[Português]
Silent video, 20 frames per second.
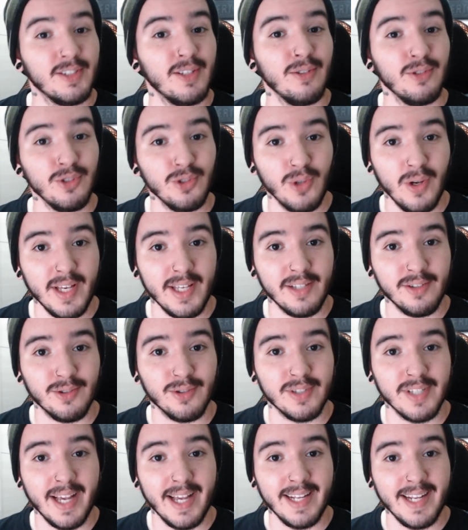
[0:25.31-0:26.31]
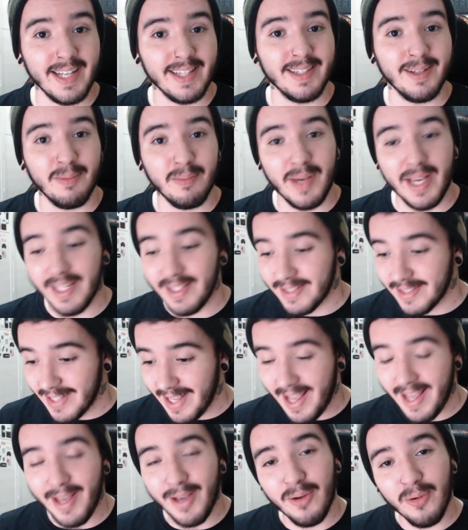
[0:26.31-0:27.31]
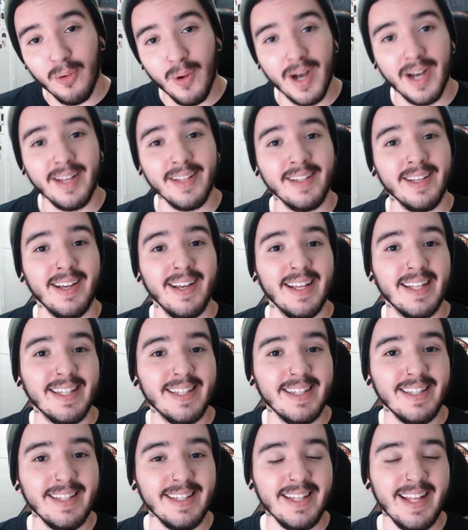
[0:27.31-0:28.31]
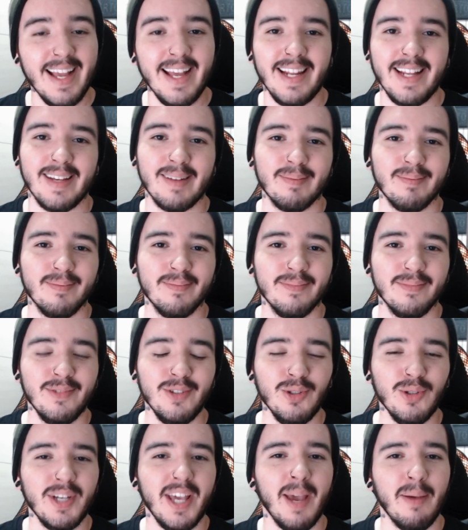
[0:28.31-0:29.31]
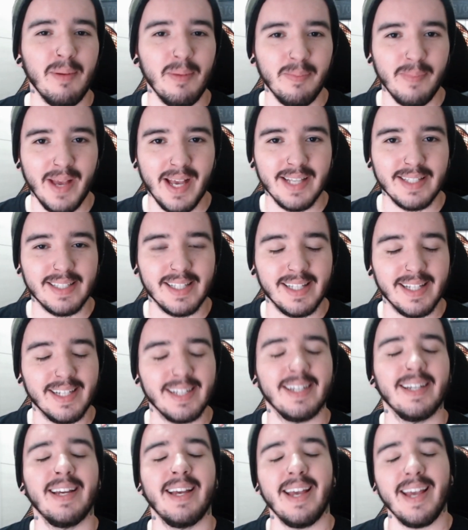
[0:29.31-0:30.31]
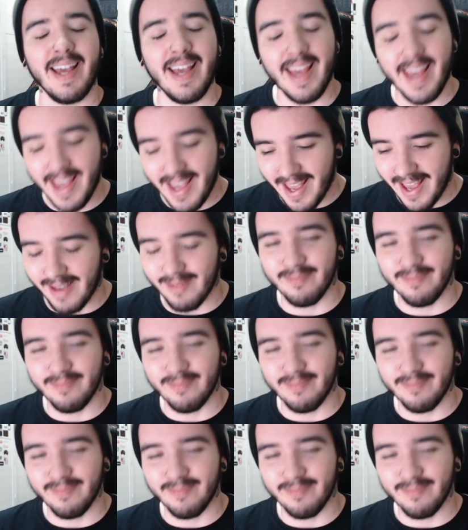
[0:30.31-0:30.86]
Não só isso, sairá também Day One nele, no Game Pass, galera. É,